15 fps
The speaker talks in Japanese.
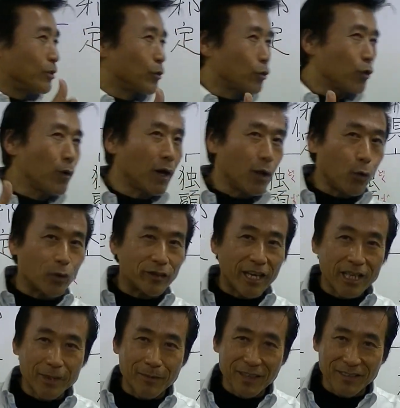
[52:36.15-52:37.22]
ことはござ
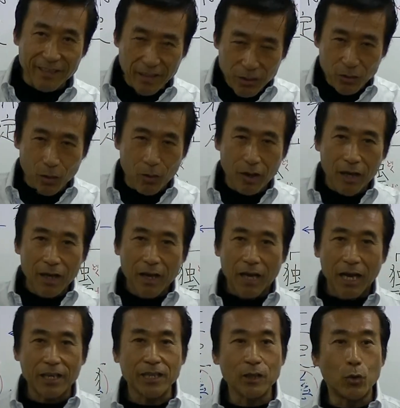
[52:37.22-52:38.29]
いませんと
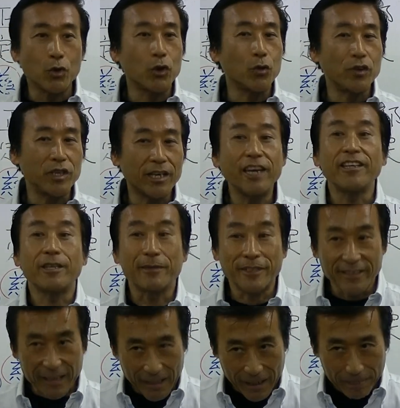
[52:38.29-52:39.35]
はっきりお経に書いてま
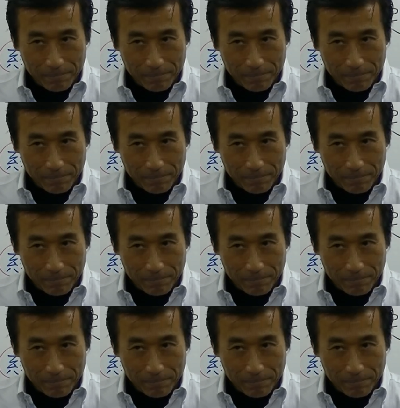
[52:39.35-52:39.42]
すか